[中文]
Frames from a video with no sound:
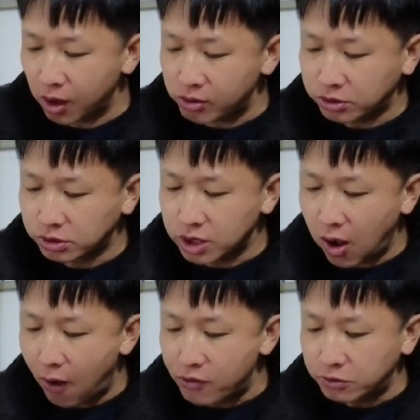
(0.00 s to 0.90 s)
是啊。
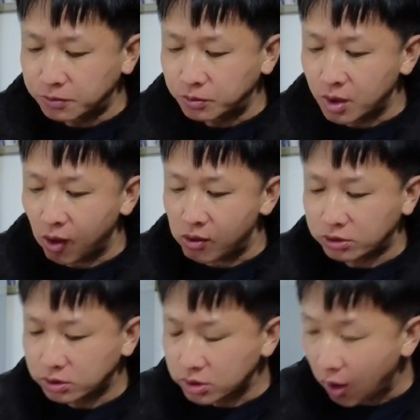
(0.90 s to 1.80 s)
它虽然
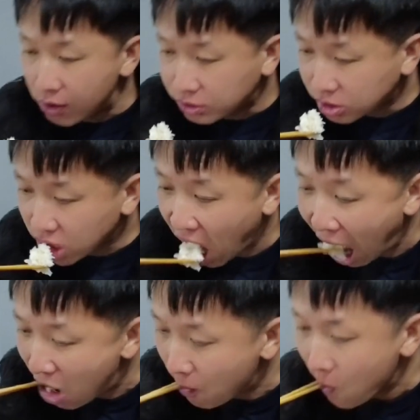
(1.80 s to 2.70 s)
不会软烂，但
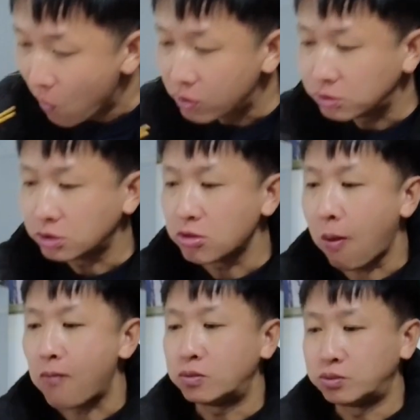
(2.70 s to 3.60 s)
它味道好。
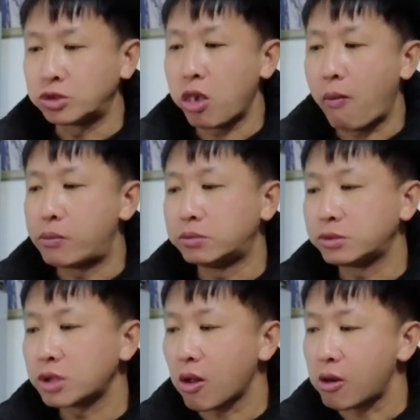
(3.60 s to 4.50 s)
嗯，
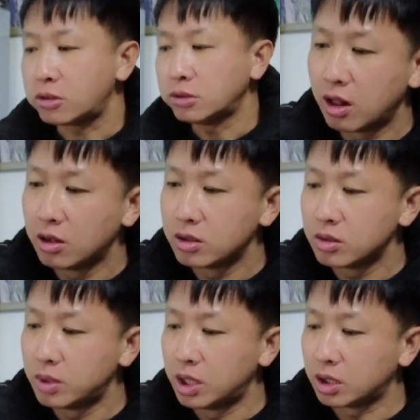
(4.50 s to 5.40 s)
这
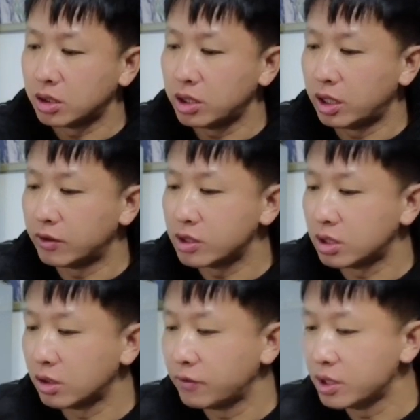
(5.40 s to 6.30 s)
么冷的天，真
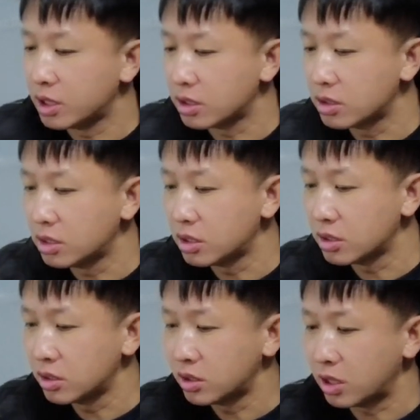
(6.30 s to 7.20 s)
的非常适合
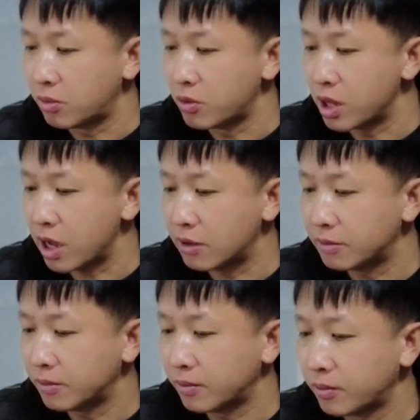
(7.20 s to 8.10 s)
吃姜母鸭。
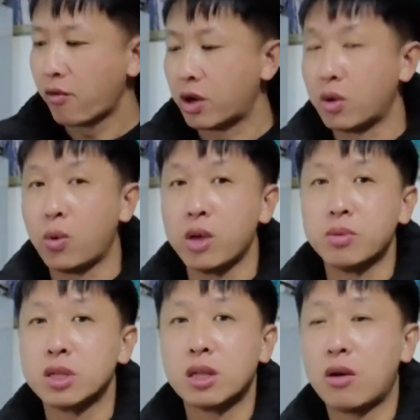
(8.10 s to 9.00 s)
反正我也不
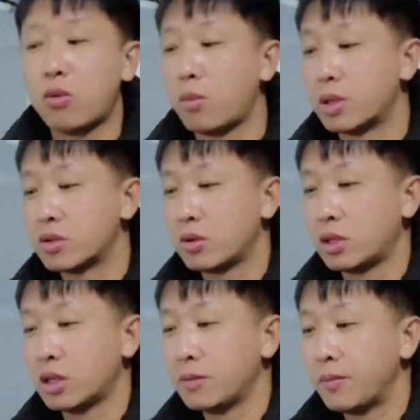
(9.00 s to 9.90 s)
知道我们做的
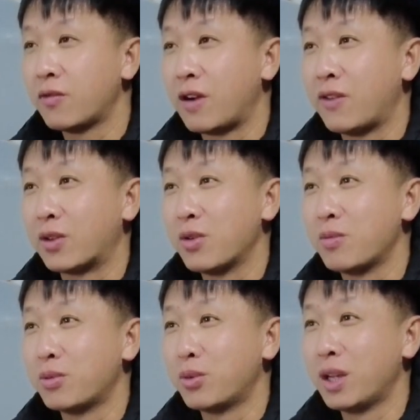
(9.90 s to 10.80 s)
方法对
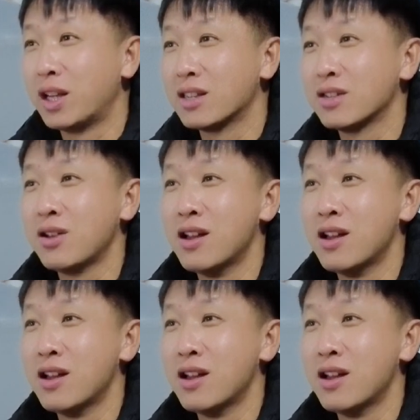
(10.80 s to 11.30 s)
不对，但是